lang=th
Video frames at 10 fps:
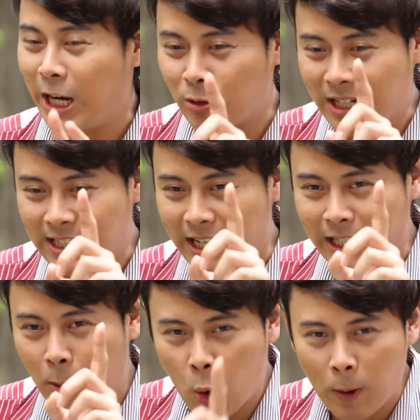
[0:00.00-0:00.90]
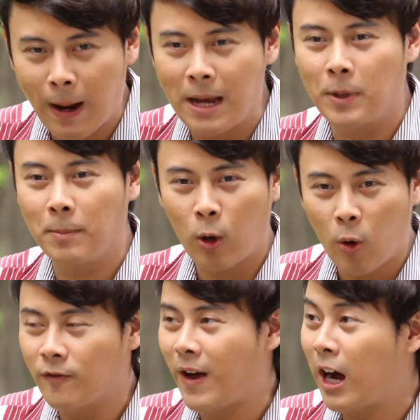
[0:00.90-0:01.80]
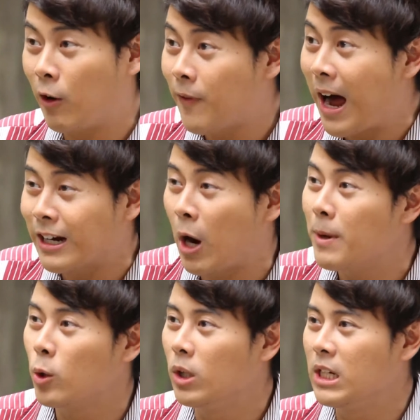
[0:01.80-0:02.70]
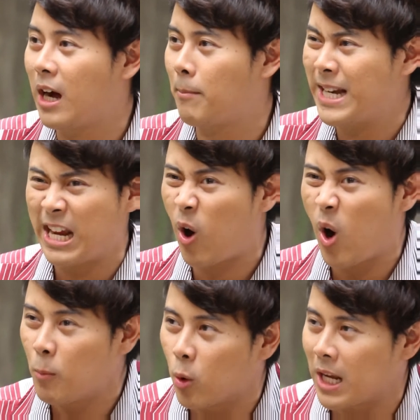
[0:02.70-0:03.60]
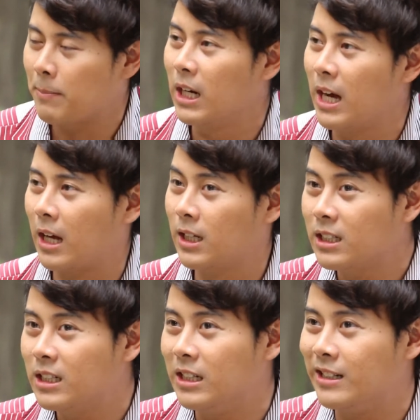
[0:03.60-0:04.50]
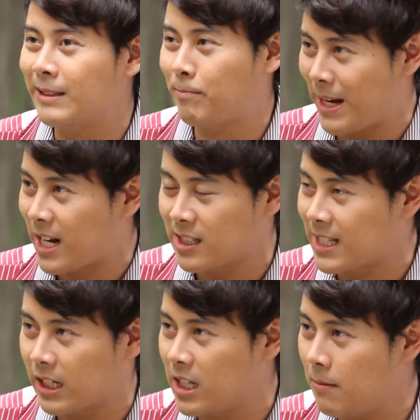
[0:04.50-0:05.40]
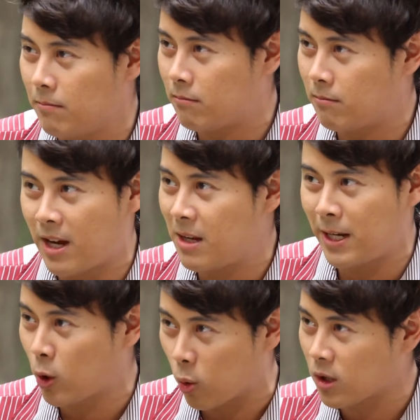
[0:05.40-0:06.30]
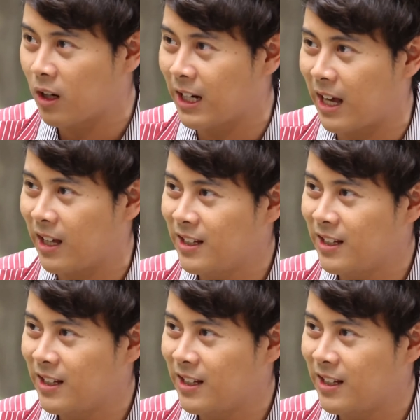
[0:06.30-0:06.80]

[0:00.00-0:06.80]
แล้วถ้าเกิดเราพูดไป ปุ๊บแล้วคนฟังเขาฟังเราไม่รู้เรื่องไม่ได้ข้อมูลอะไรไปเลยอ่ะนั่นคือเป็นการสื่อสารที่ไม่ไม่ถูกต้องแล้วนะ